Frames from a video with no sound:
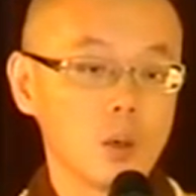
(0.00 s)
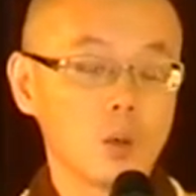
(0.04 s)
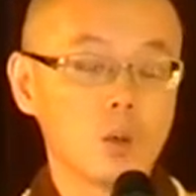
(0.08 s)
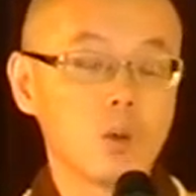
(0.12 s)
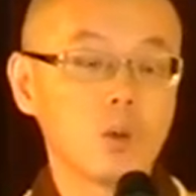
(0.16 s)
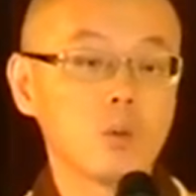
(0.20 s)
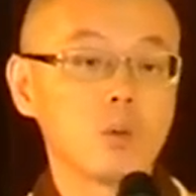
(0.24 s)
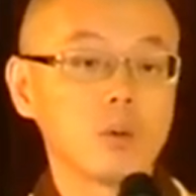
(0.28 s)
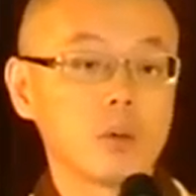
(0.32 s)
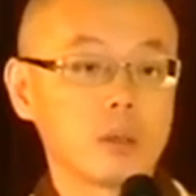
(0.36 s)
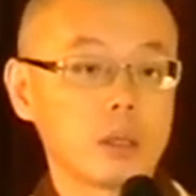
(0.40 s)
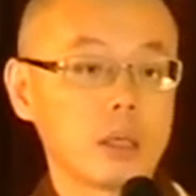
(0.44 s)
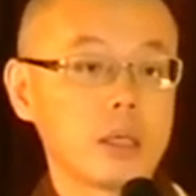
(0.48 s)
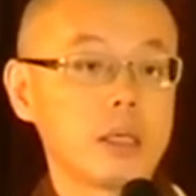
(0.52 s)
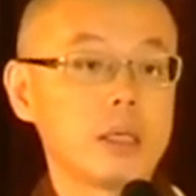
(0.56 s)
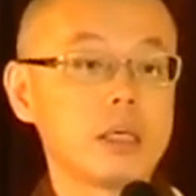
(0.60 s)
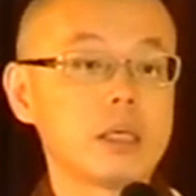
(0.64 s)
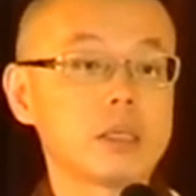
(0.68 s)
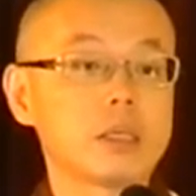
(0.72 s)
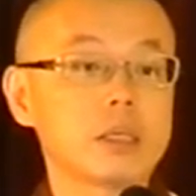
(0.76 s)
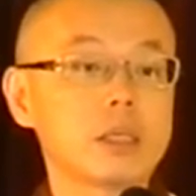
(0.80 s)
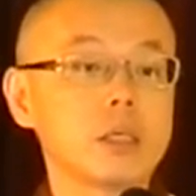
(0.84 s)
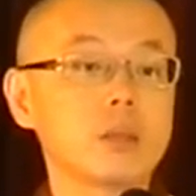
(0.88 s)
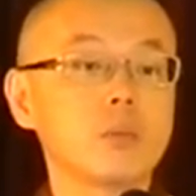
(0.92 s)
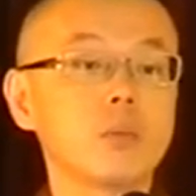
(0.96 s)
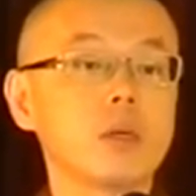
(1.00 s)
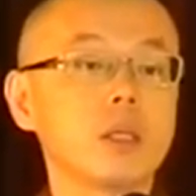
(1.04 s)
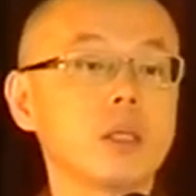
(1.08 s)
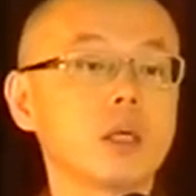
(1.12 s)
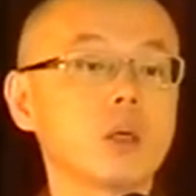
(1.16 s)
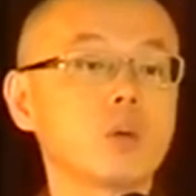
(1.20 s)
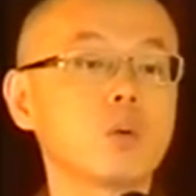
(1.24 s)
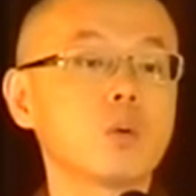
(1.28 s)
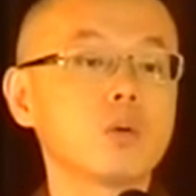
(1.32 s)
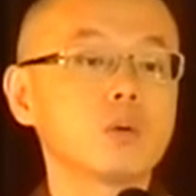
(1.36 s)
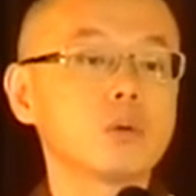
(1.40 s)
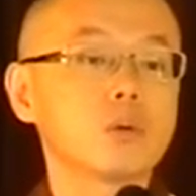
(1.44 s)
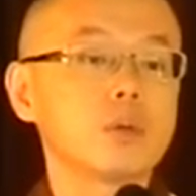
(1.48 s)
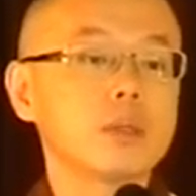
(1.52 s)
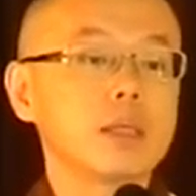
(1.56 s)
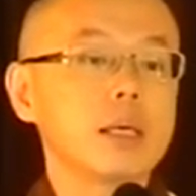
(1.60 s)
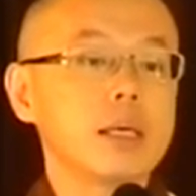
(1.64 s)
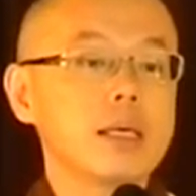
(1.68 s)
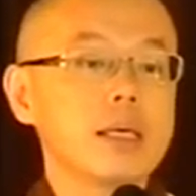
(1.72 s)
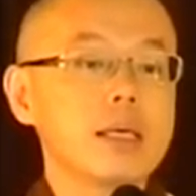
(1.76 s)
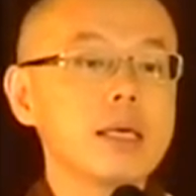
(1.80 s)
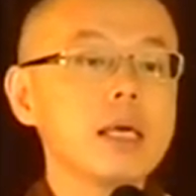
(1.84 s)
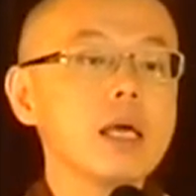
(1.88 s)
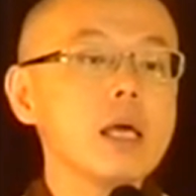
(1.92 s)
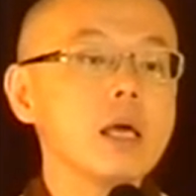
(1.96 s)
苦可能是因为你过去的
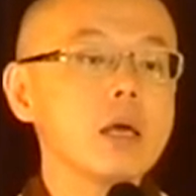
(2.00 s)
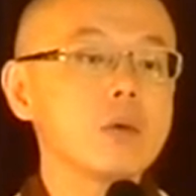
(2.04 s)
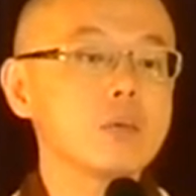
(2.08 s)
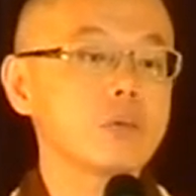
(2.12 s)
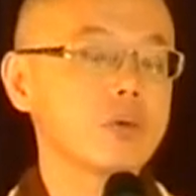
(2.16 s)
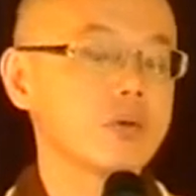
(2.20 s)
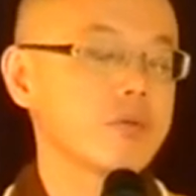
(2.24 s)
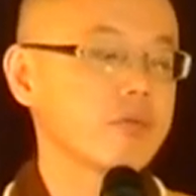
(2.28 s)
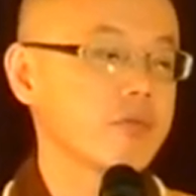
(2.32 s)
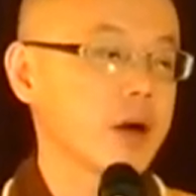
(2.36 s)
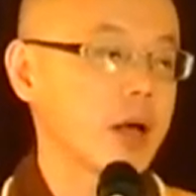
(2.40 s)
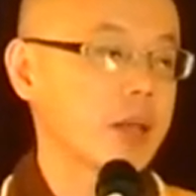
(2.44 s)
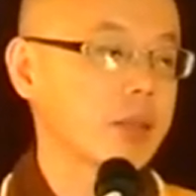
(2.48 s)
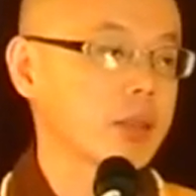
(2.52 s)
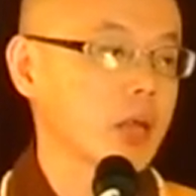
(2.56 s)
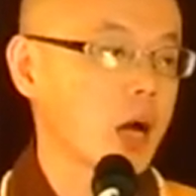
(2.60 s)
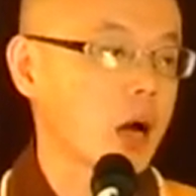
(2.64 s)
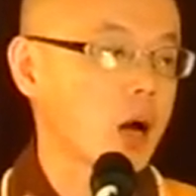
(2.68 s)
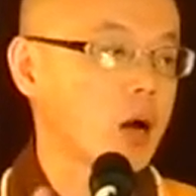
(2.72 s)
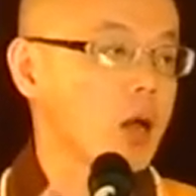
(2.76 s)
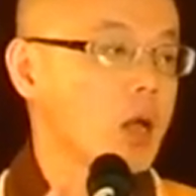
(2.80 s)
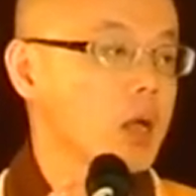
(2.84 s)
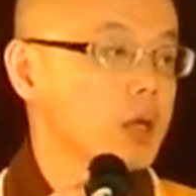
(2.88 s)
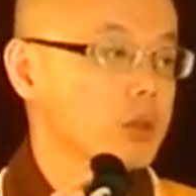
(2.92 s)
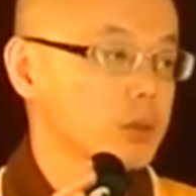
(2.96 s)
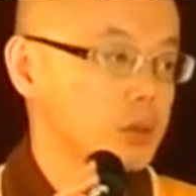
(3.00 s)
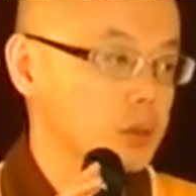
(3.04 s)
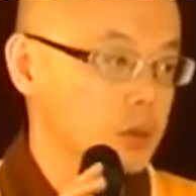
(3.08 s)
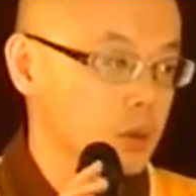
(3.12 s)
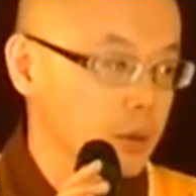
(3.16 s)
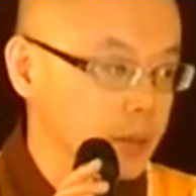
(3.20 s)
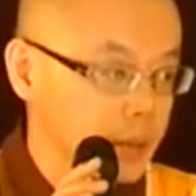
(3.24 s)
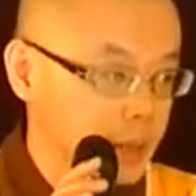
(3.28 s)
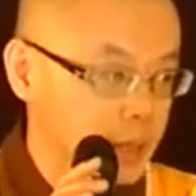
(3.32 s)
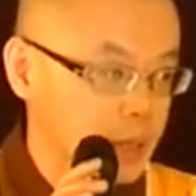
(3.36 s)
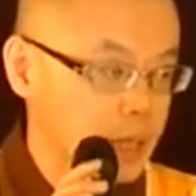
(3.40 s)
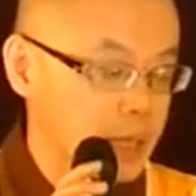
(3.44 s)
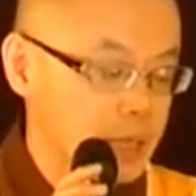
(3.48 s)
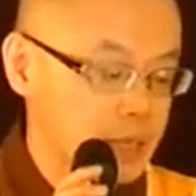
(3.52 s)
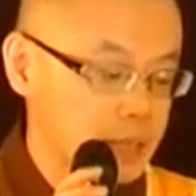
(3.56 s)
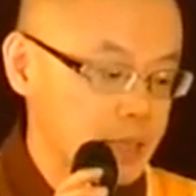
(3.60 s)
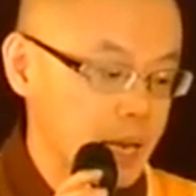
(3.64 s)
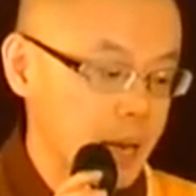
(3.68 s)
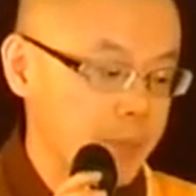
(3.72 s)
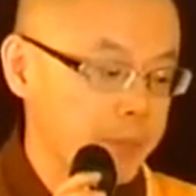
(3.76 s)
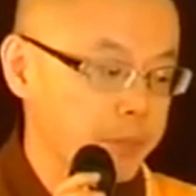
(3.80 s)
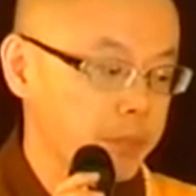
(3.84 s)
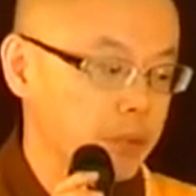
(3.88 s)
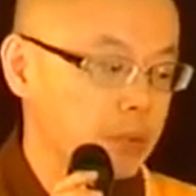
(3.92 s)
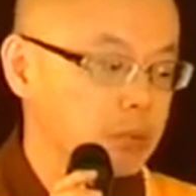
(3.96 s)
业与烦恼，所以
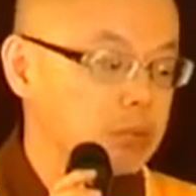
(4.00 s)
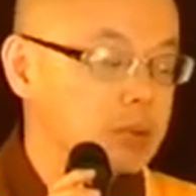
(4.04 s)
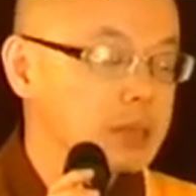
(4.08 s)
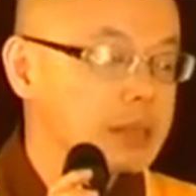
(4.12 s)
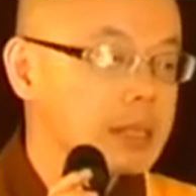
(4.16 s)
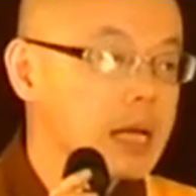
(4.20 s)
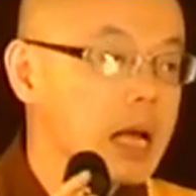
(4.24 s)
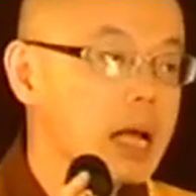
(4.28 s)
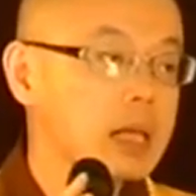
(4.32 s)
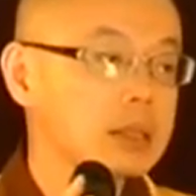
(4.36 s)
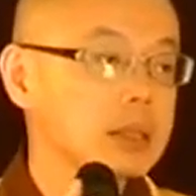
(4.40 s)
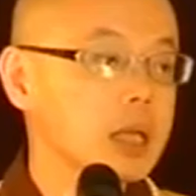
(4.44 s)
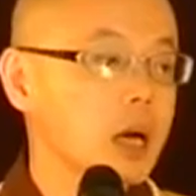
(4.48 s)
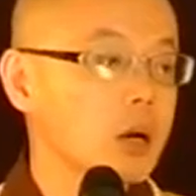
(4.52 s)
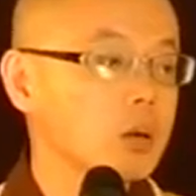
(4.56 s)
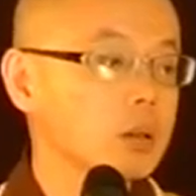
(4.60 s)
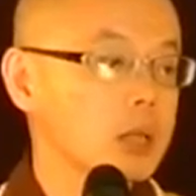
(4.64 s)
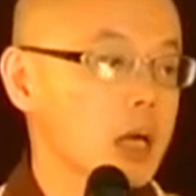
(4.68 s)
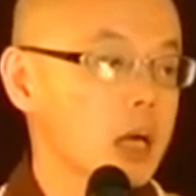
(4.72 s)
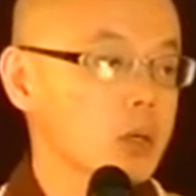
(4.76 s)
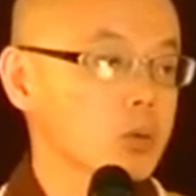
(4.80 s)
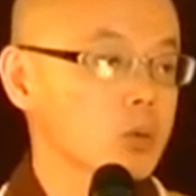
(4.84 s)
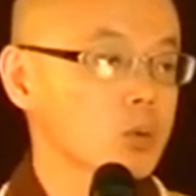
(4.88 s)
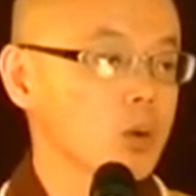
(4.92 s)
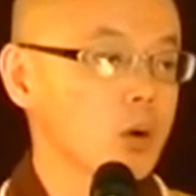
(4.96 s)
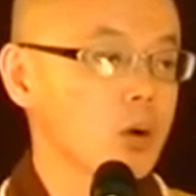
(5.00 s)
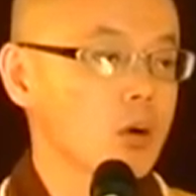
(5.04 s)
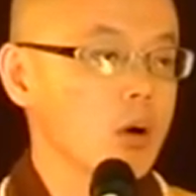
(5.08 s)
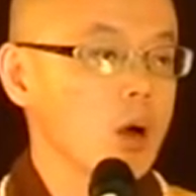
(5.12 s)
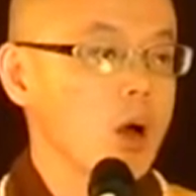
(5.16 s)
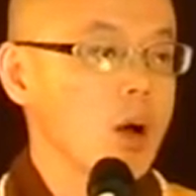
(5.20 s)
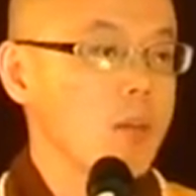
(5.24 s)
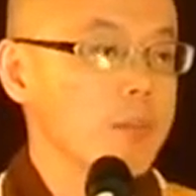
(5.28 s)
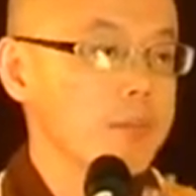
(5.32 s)
在菩萨道当中，